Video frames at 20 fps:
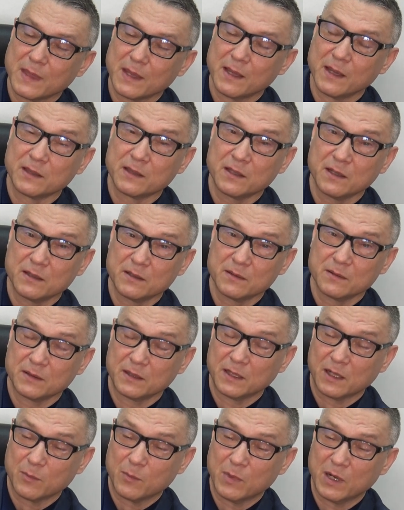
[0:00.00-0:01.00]
Это
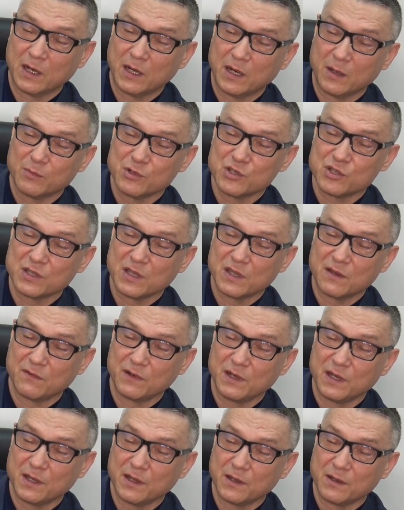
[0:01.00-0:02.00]
нормальное обычное
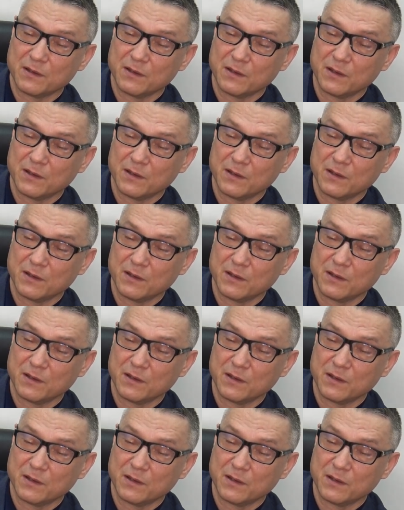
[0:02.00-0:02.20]
явление.